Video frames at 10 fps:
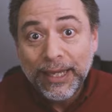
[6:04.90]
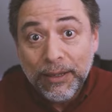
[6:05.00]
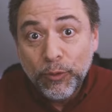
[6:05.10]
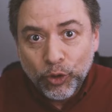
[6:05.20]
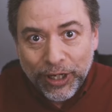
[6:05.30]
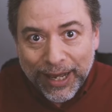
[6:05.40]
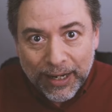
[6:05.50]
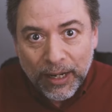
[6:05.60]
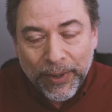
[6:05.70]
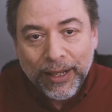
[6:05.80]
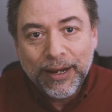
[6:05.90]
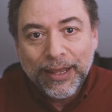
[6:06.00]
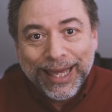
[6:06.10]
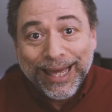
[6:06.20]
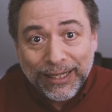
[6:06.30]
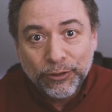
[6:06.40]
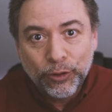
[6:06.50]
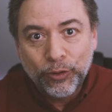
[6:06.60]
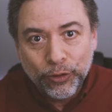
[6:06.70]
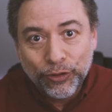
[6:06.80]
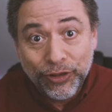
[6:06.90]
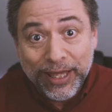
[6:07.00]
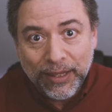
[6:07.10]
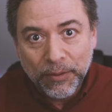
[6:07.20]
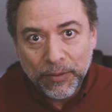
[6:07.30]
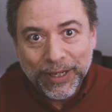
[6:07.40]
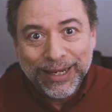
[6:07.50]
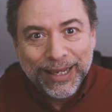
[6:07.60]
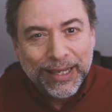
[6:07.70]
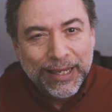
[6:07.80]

y buscar la manera de que esto nos dé vivir?